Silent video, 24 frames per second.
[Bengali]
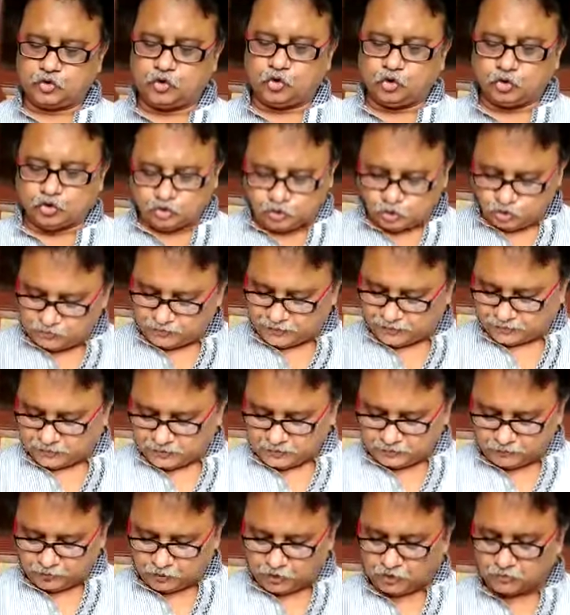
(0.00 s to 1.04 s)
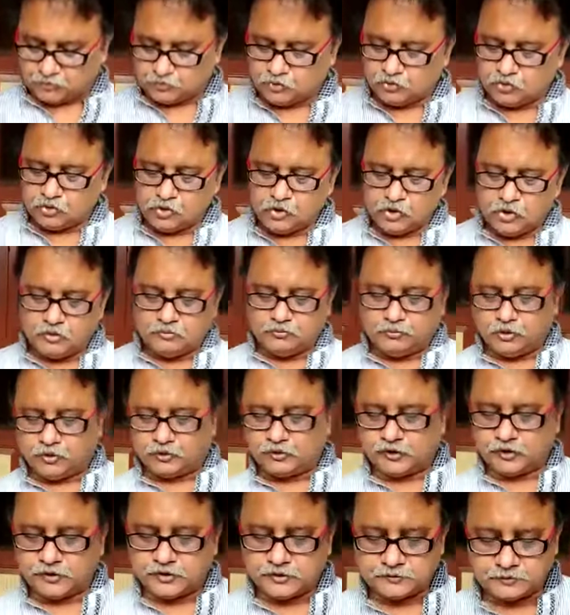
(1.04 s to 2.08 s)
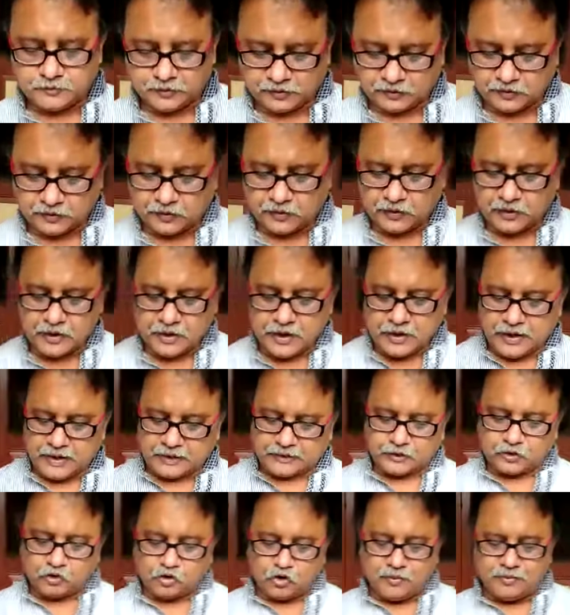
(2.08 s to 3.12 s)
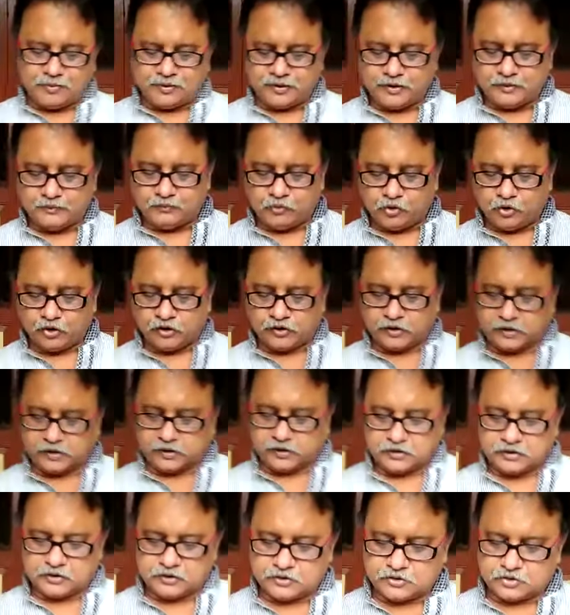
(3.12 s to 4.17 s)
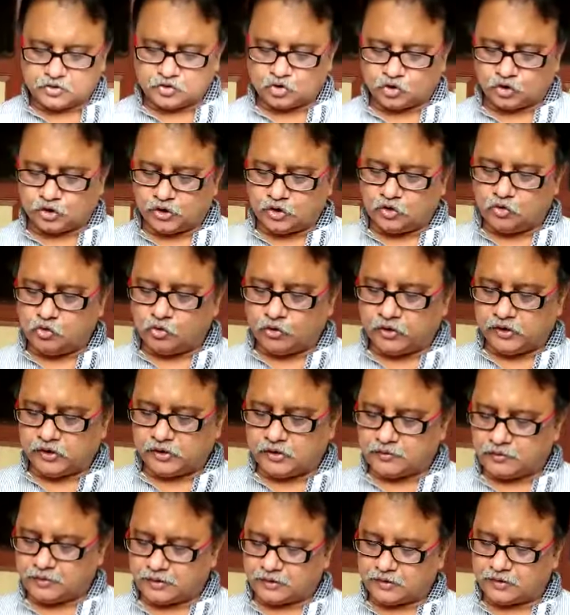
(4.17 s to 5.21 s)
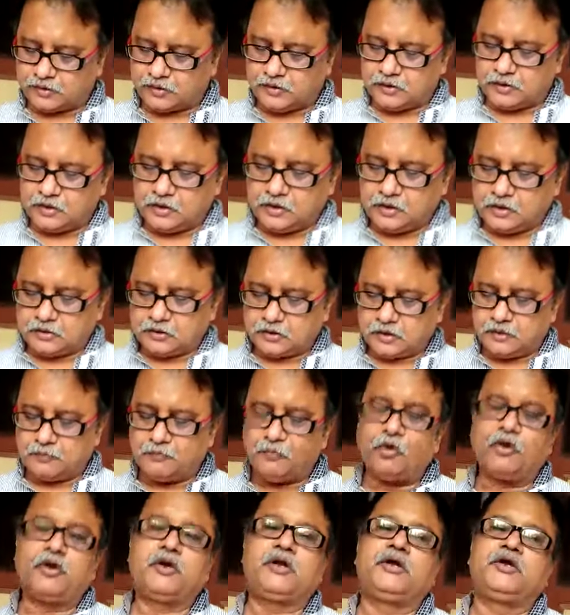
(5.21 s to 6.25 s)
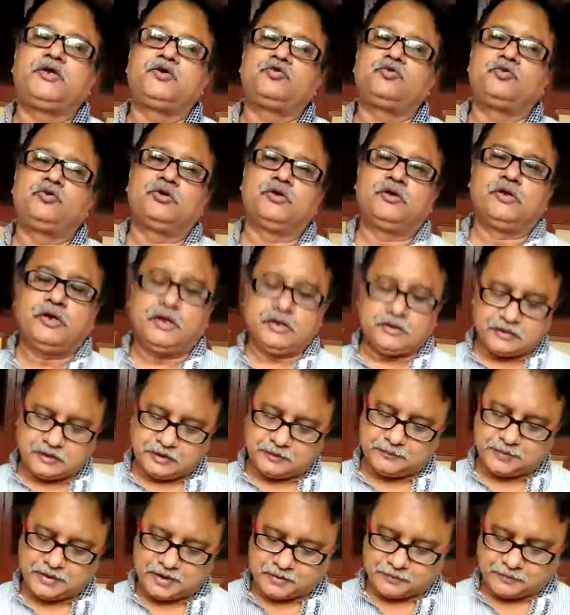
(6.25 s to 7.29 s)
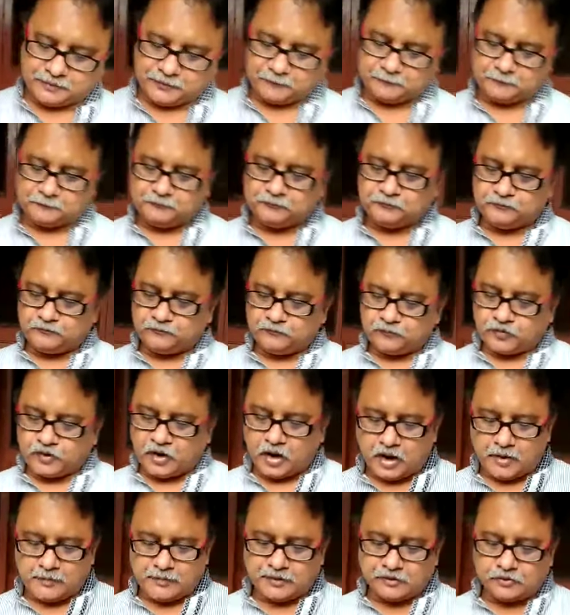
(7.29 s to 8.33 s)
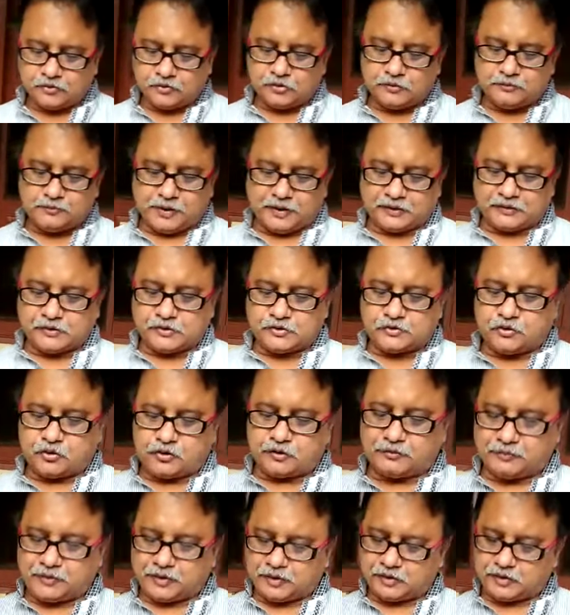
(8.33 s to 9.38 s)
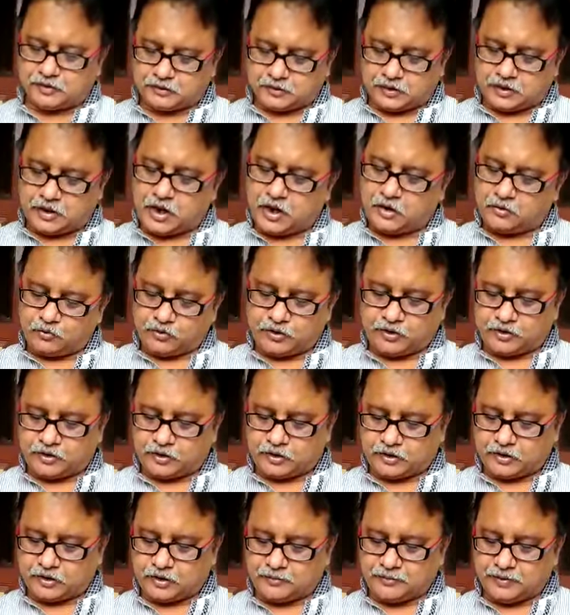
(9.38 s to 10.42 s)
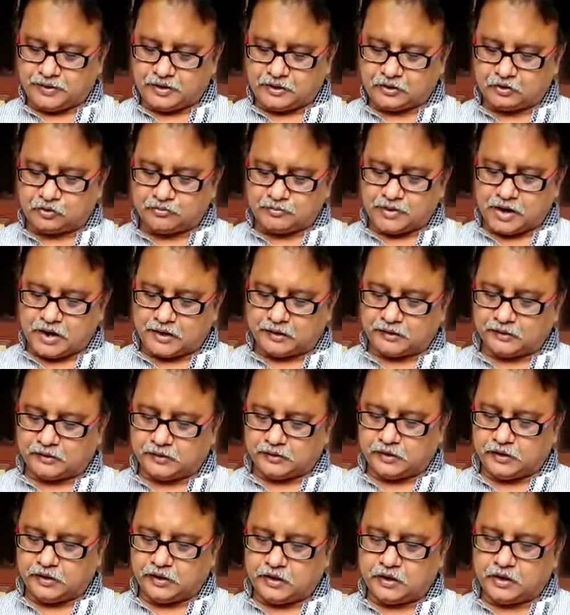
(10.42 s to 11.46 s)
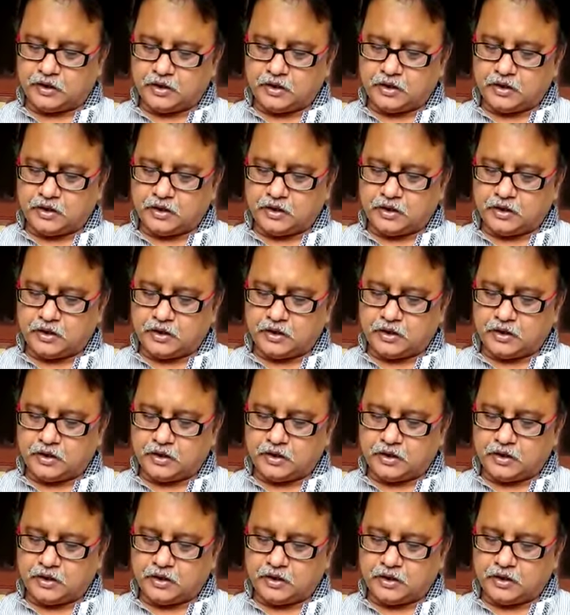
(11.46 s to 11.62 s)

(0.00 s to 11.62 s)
গতীয় বাধা পড়াবো পঁয়তাল্লিশ পাতায় একটা রবারের বলকে যদি গড়িয়ে দেওয়া যায় তাহলে বলটি কিছু দূর গিয়ে থেমে যাবে আবার যদি পা দিয়ে শট মারা যায় তাহলে আর অনেকখানি যাবে এটা তোমরা আগের দিনই